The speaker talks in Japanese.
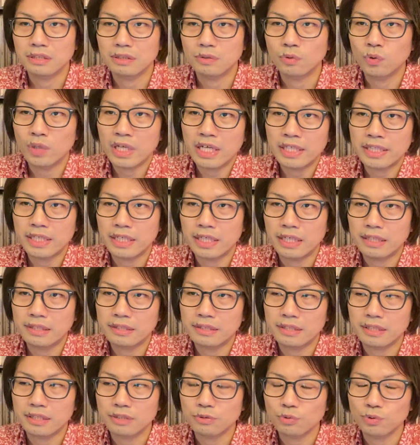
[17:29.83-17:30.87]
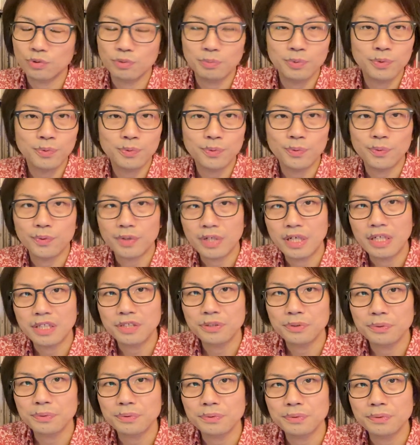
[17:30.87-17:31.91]
親であったり子どもの頃の環
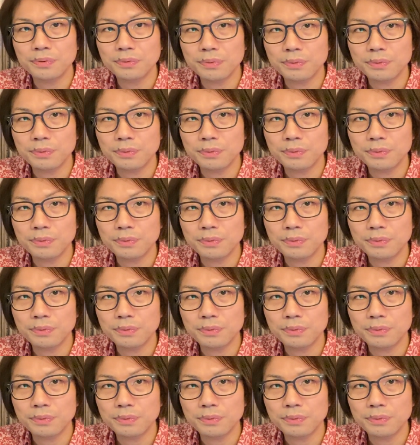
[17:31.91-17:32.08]
境という